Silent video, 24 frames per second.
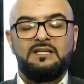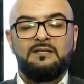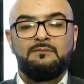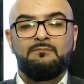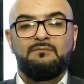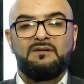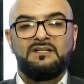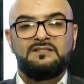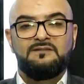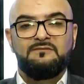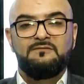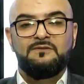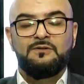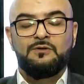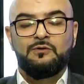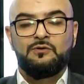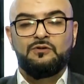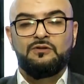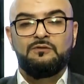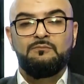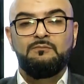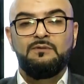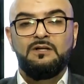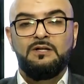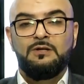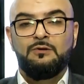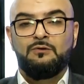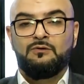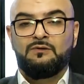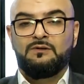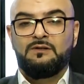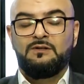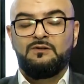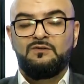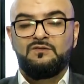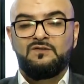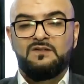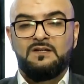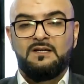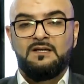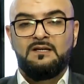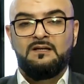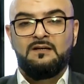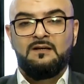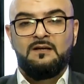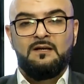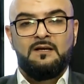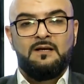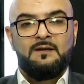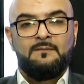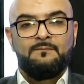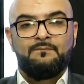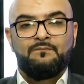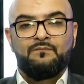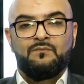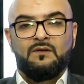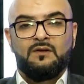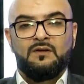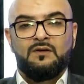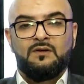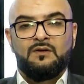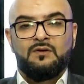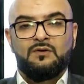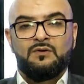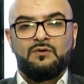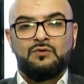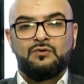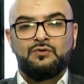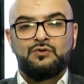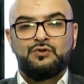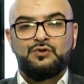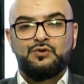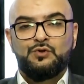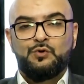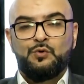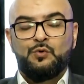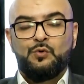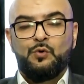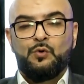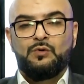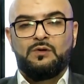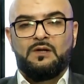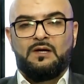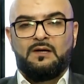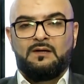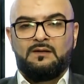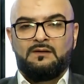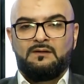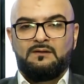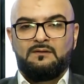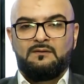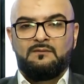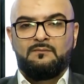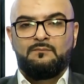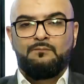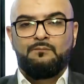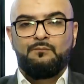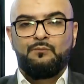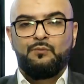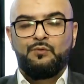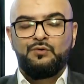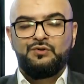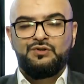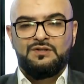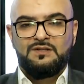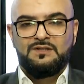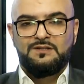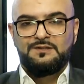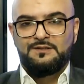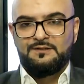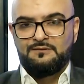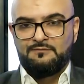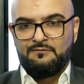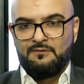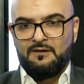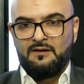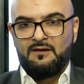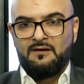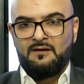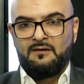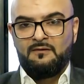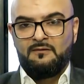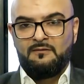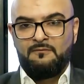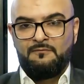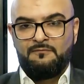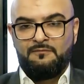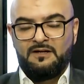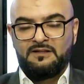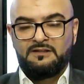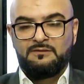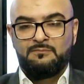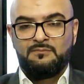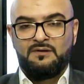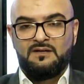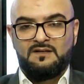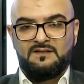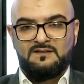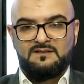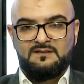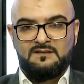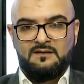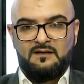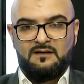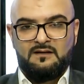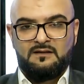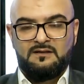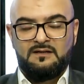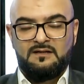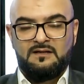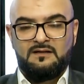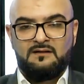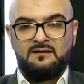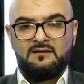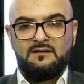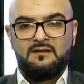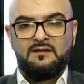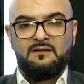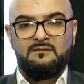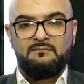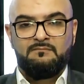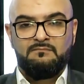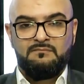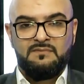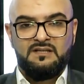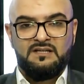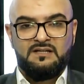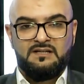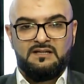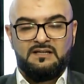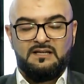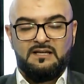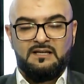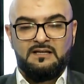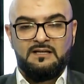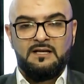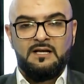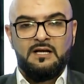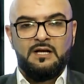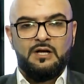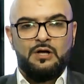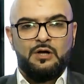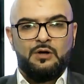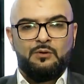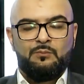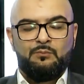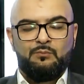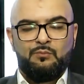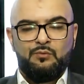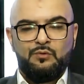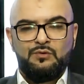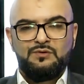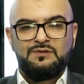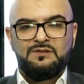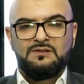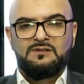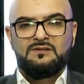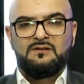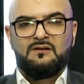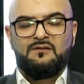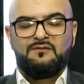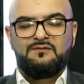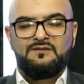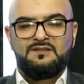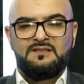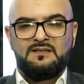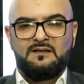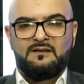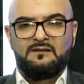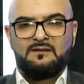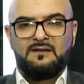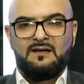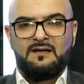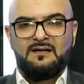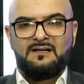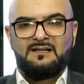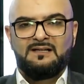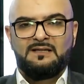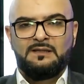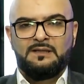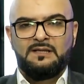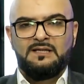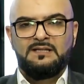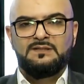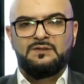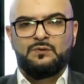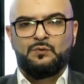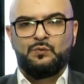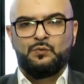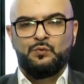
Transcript: и мотивирует миллионы людей. Школа мученичества Фатма Захры, мир ей, будет всегда греть